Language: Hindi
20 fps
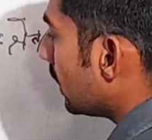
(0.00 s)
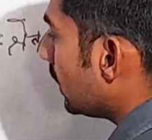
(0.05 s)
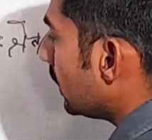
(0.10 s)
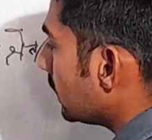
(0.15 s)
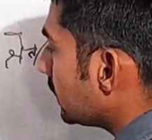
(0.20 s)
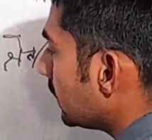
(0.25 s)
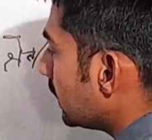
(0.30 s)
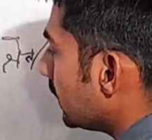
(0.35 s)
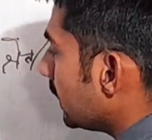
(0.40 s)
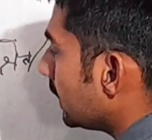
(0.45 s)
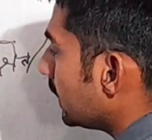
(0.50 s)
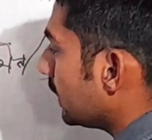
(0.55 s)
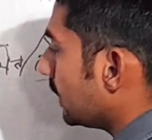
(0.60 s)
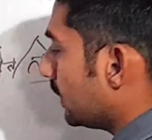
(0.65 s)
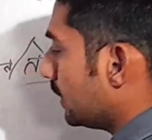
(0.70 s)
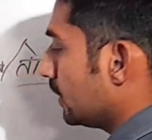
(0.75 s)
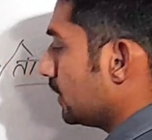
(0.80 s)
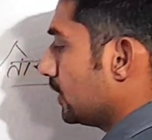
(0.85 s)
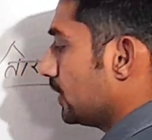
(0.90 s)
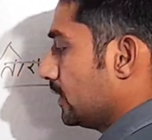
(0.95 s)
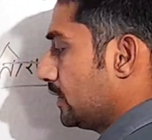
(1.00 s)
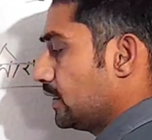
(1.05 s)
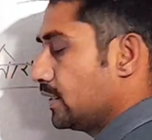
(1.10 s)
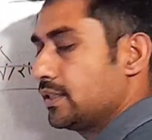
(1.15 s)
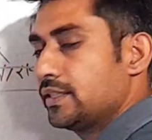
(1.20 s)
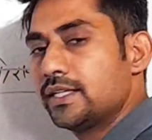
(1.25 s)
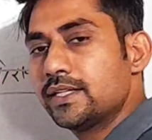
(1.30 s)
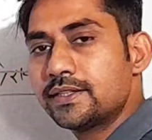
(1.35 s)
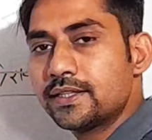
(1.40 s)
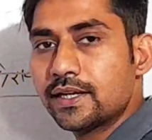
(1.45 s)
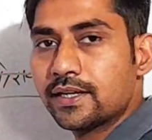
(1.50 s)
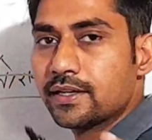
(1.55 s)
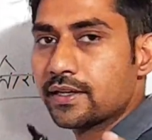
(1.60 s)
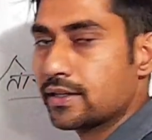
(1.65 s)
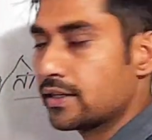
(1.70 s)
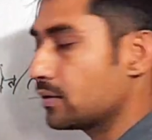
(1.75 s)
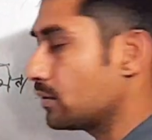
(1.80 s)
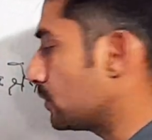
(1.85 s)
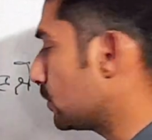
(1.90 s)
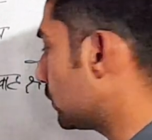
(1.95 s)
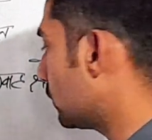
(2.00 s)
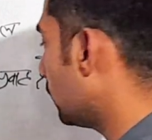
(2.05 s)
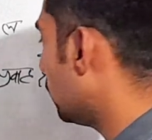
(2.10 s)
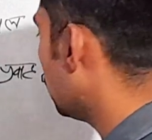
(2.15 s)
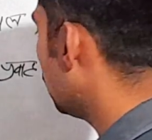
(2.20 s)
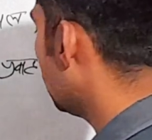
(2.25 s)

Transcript: कांतली ये ध्यान रखना दोस्तों